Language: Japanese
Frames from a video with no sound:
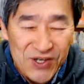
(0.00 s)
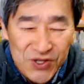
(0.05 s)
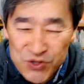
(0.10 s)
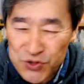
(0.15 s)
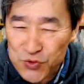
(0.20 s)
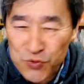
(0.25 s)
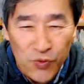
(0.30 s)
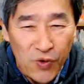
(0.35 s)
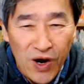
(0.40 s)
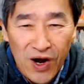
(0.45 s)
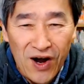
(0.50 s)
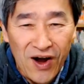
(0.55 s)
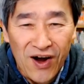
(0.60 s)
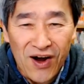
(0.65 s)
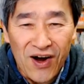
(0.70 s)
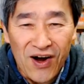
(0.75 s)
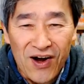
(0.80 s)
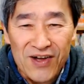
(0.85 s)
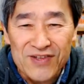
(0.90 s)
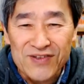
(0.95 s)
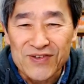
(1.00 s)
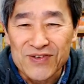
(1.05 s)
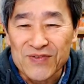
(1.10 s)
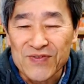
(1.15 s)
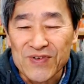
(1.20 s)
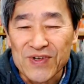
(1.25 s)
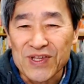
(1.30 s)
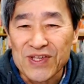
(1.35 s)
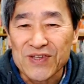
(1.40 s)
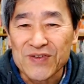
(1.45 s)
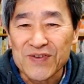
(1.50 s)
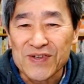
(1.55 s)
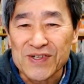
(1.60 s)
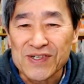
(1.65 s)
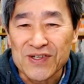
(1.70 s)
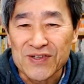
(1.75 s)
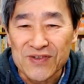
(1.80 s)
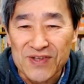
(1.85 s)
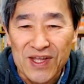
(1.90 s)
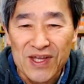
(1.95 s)
ひゅわーて今なってます
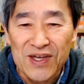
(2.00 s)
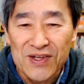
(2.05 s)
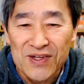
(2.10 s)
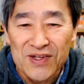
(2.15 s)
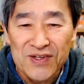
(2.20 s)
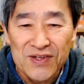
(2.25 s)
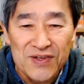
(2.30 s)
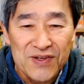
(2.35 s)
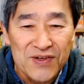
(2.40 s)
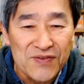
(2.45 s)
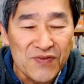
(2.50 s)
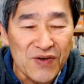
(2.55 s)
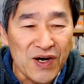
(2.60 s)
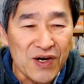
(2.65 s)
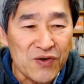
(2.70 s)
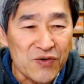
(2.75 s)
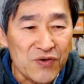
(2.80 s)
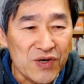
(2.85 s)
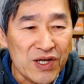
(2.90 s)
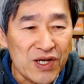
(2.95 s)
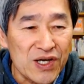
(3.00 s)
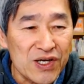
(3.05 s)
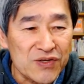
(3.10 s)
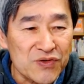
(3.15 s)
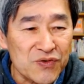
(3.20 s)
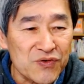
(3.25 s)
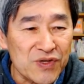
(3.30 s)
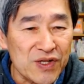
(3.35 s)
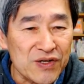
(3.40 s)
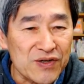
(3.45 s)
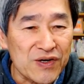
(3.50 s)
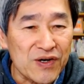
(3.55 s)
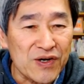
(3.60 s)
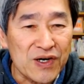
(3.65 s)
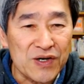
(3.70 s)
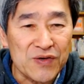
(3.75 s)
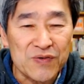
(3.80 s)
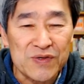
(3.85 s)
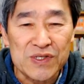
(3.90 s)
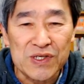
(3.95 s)
けどね。まあ、これがどうなるか分
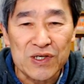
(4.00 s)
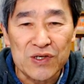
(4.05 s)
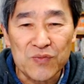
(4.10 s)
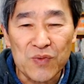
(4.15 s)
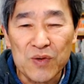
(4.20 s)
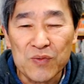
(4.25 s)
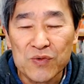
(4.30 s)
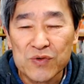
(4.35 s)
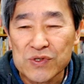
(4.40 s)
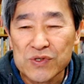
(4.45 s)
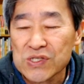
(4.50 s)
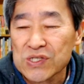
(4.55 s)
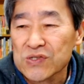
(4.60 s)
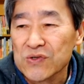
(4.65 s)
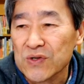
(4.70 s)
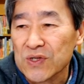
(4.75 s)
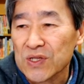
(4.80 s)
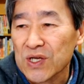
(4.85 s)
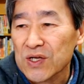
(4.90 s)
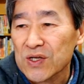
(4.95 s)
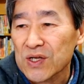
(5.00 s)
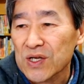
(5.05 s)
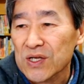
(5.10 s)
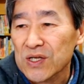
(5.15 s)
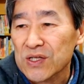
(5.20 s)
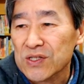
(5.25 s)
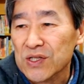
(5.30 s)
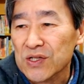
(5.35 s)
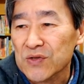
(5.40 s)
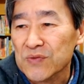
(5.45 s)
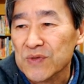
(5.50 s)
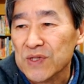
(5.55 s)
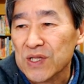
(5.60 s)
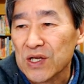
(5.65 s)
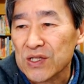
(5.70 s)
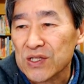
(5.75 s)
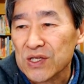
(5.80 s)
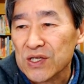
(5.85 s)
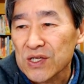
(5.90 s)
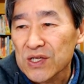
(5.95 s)
かりませんけど、まあ、僕自身はね、言ってるみた
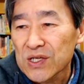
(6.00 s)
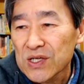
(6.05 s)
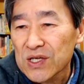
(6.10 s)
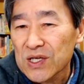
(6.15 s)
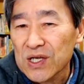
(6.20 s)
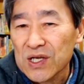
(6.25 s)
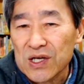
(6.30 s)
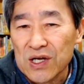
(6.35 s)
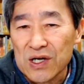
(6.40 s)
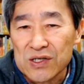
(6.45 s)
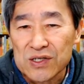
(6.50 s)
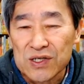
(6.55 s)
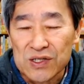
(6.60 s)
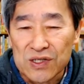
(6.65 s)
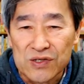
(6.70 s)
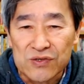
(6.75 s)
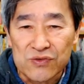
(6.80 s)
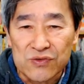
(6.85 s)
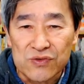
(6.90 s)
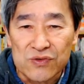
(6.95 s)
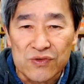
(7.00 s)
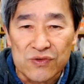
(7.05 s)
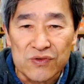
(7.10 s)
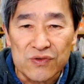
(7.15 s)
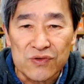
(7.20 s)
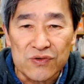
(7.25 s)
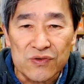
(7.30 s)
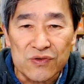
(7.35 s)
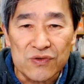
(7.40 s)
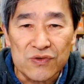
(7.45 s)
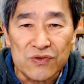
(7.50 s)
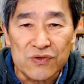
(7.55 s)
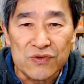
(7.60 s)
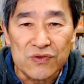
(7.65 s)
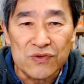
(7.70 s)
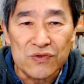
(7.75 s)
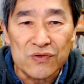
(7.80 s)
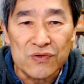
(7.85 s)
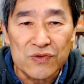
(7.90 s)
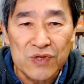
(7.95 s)
いに、え関係な
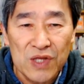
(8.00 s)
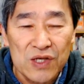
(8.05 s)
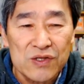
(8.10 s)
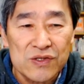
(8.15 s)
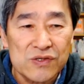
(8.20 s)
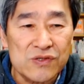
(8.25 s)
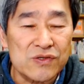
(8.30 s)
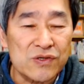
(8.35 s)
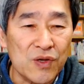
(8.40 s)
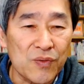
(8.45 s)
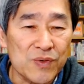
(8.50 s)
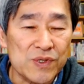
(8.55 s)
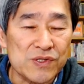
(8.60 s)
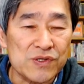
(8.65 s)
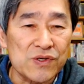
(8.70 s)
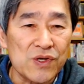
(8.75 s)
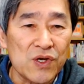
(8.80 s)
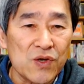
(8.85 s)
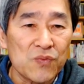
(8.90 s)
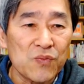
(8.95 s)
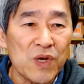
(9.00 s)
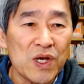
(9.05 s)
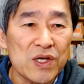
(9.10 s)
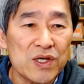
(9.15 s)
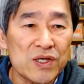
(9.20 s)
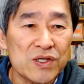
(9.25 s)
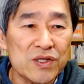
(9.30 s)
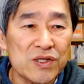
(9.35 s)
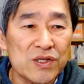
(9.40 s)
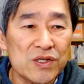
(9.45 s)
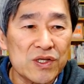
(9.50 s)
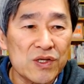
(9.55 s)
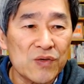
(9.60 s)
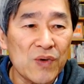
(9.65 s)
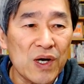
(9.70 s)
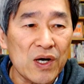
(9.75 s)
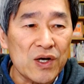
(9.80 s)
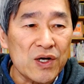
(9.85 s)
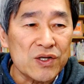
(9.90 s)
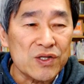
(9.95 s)
く、ね、続けます。メインに
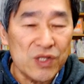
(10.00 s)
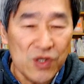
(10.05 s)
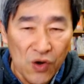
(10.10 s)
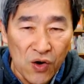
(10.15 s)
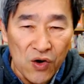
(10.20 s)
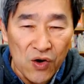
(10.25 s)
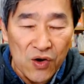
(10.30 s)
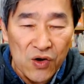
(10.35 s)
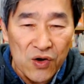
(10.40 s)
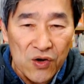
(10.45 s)
は2本、